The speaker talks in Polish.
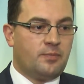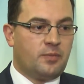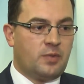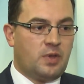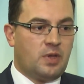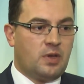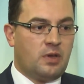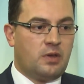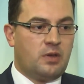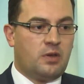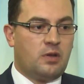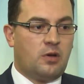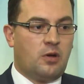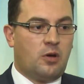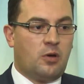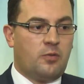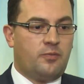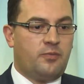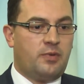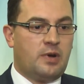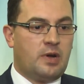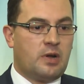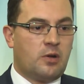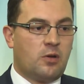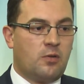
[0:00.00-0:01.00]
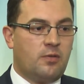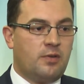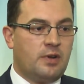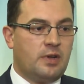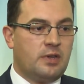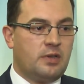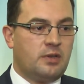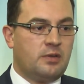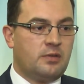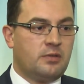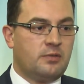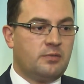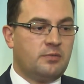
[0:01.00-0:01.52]
tych
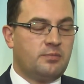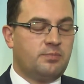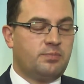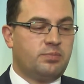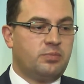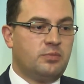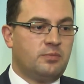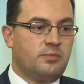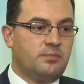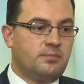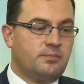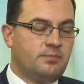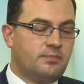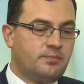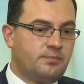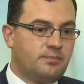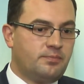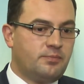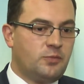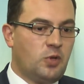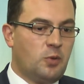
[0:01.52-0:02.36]
obwarowań mm,